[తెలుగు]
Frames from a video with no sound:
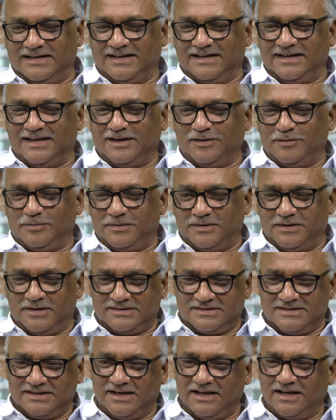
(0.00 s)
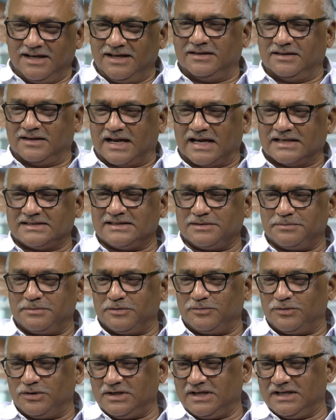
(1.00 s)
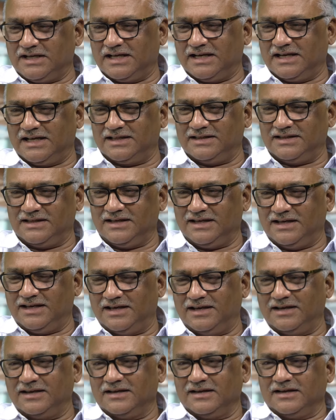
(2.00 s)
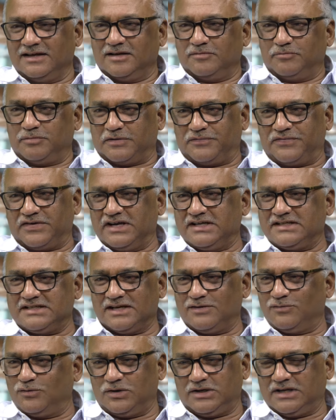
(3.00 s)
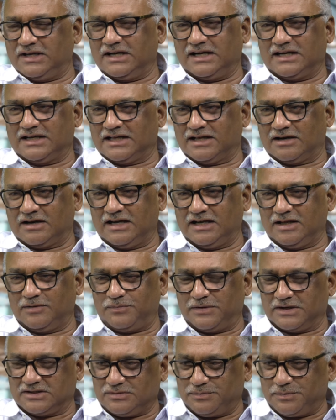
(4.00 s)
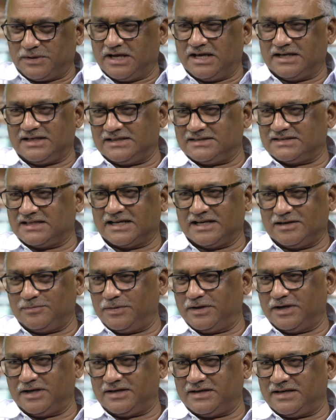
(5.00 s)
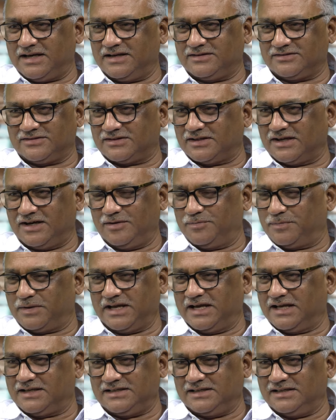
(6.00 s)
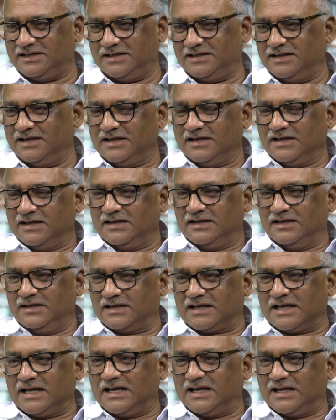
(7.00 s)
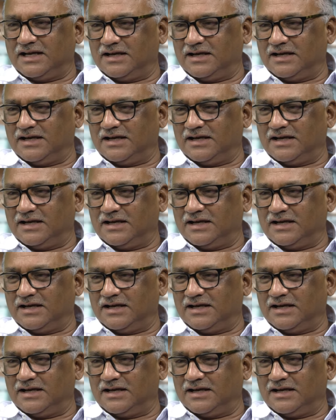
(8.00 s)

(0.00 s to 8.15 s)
అంటే సిరి రాజ్యసభ ఓటింగ్ అనేది ప్రిఫరెన్షియల్ ఓటింగ్ అంటారు అంటే ఫస్ట్ ప్రయారిటీ సెకండ్ పార్టీ థర్డ్ ప్రయారిటీ hmm. ఇట్లా